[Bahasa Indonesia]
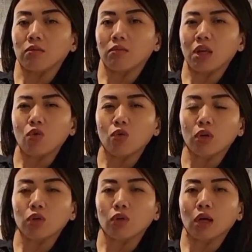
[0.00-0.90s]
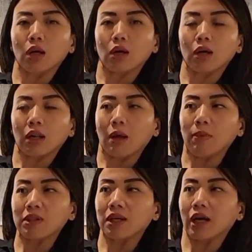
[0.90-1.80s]
bingung gitu ya kan kenapa
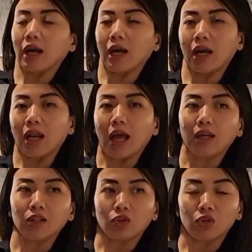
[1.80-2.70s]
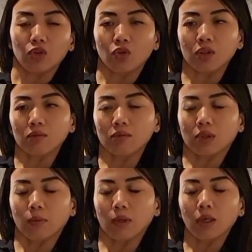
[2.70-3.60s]
sih nggak kayak yang lain gitu gitu kan
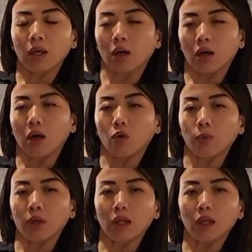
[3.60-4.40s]
tapi ya aku pikir